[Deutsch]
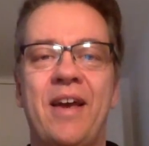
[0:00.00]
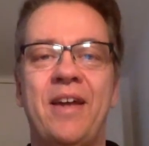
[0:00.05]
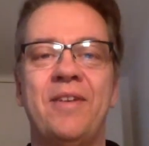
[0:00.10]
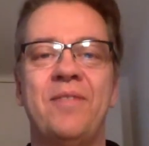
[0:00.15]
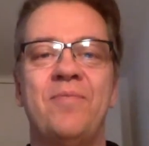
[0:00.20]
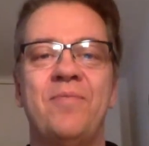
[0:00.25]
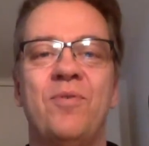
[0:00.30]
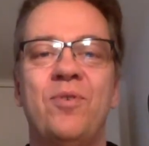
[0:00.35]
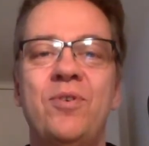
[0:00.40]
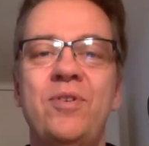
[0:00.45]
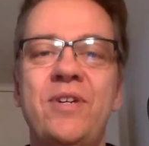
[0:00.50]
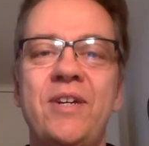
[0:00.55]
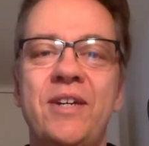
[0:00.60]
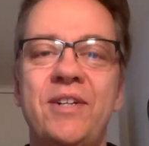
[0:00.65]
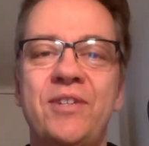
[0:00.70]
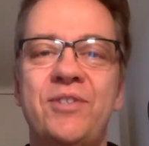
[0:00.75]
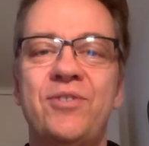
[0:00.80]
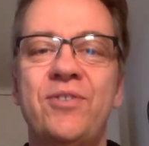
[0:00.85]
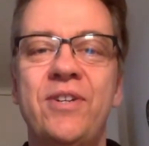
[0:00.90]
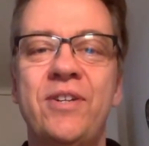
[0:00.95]
Einen
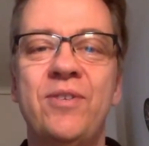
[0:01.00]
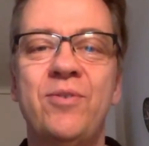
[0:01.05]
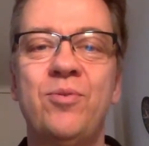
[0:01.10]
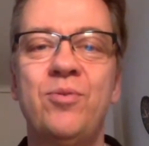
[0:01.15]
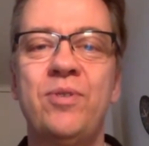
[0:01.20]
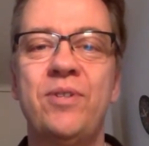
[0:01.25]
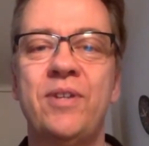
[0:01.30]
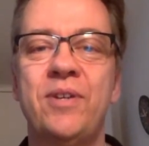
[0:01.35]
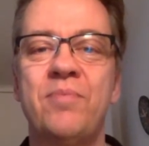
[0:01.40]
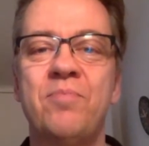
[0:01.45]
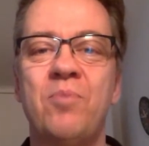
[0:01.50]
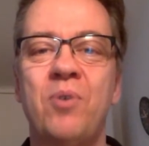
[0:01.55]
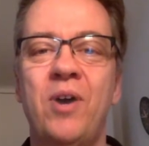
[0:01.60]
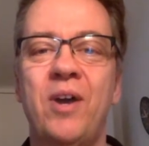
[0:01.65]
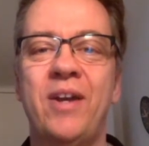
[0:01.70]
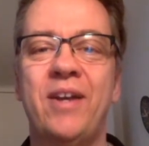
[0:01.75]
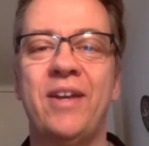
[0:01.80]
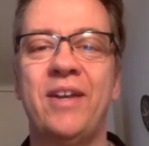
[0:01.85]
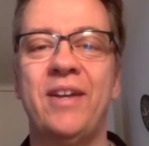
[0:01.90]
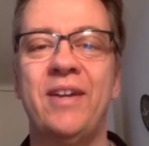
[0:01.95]
wunderschönen guten
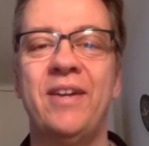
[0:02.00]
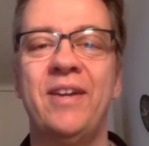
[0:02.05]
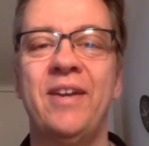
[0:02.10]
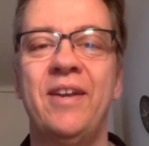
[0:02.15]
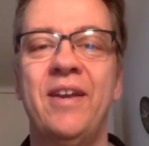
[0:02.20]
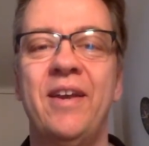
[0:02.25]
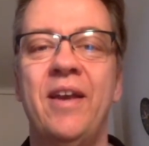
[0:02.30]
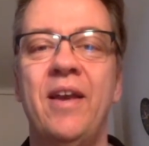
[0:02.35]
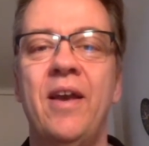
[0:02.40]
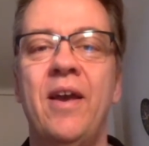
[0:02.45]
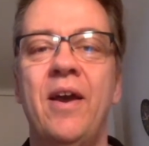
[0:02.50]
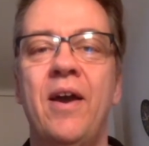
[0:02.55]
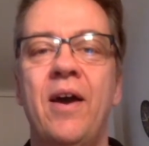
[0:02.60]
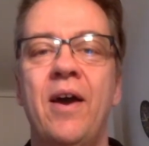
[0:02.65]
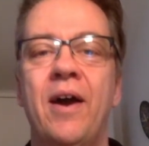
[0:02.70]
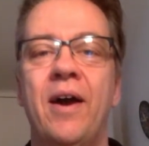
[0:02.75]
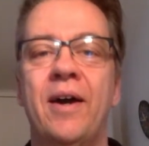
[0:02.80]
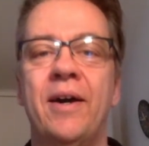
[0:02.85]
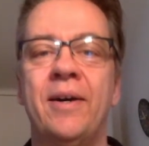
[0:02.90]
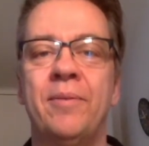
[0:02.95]
Morgen.
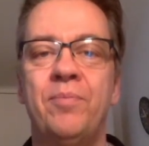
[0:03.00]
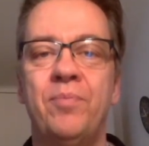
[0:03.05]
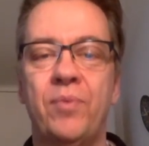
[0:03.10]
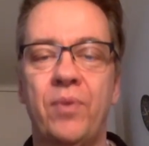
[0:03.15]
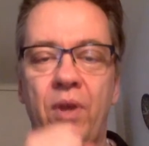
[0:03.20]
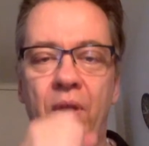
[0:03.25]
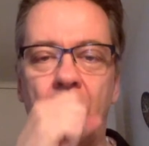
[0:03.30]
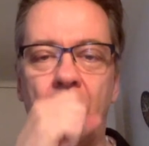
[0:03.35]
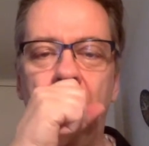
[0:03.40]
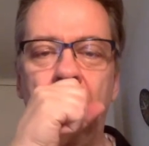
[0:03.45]
Ähm